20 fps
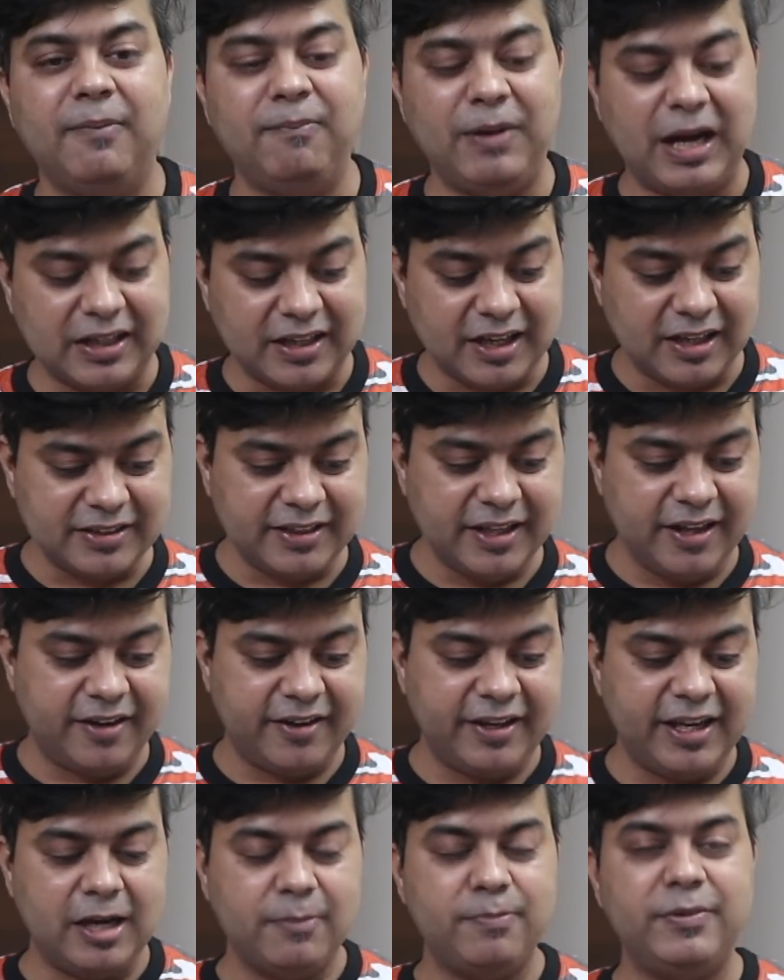अब बात करते हैं
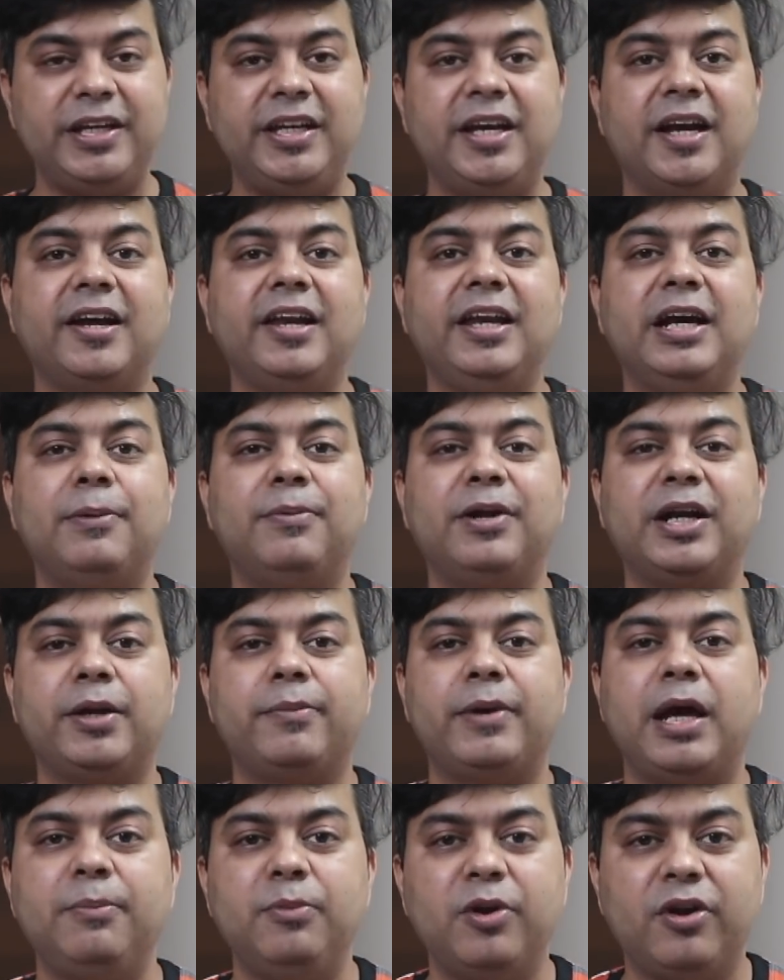रियलमी की अगली खबर
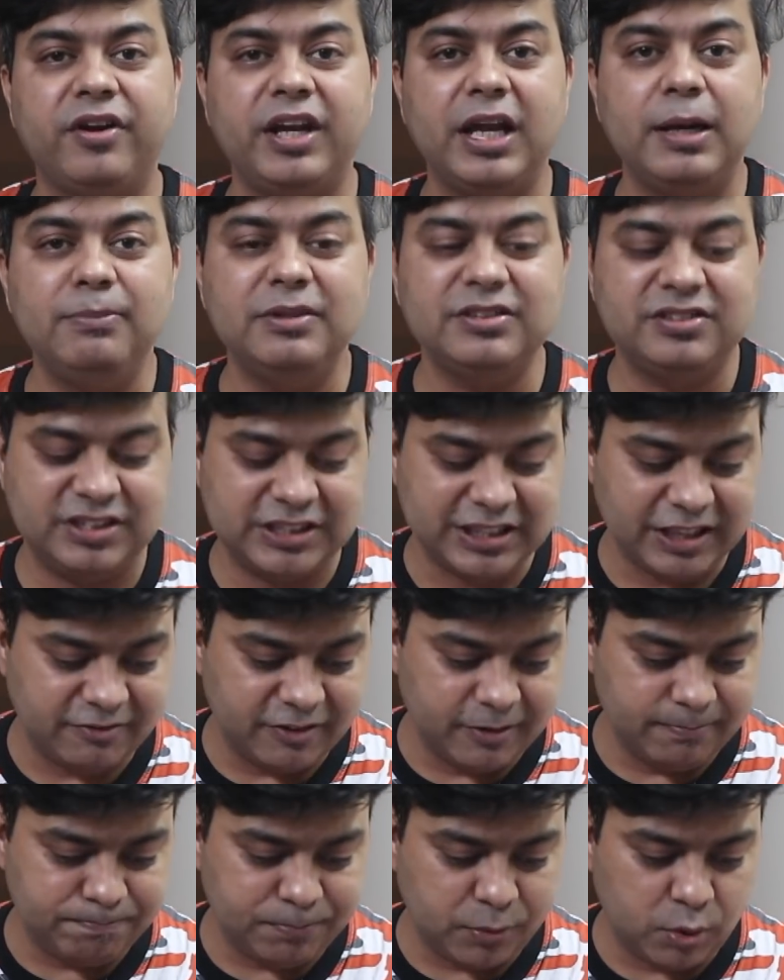के बारे में और रियलमी
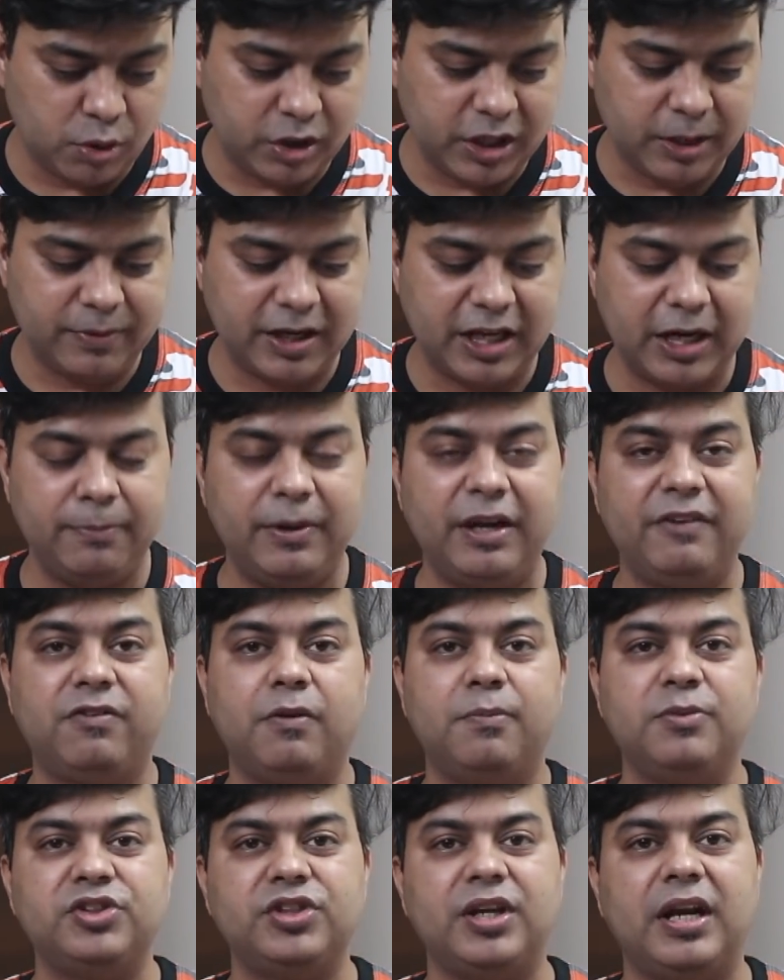सेवन प्रो के बारे में
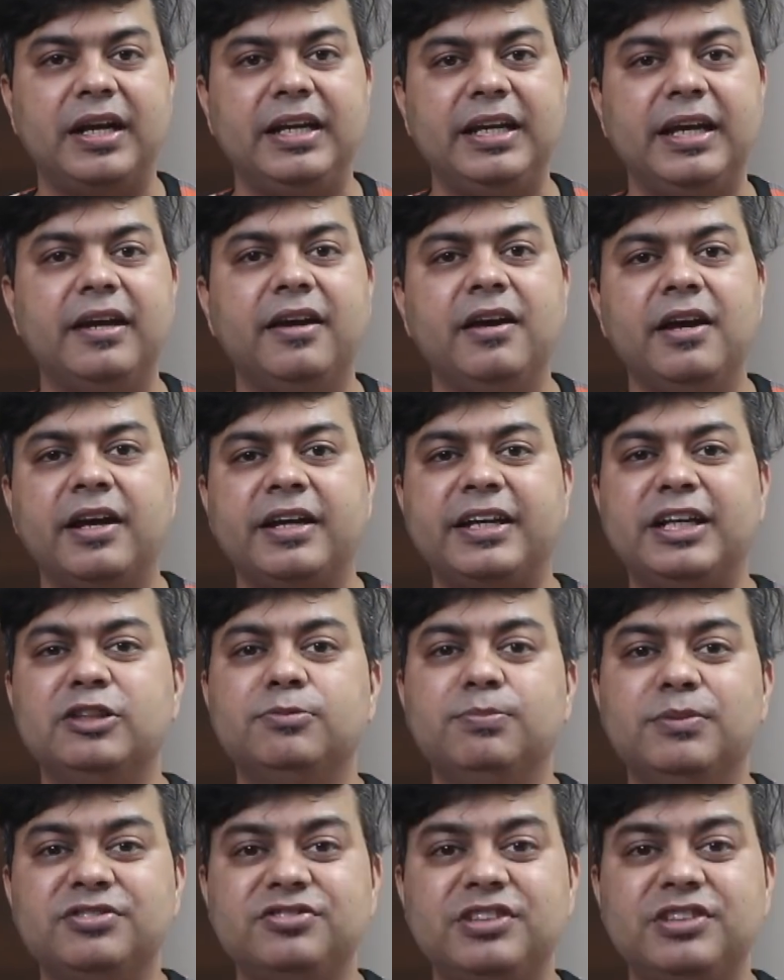इन्फॉर्मेशन आई है कि इसमें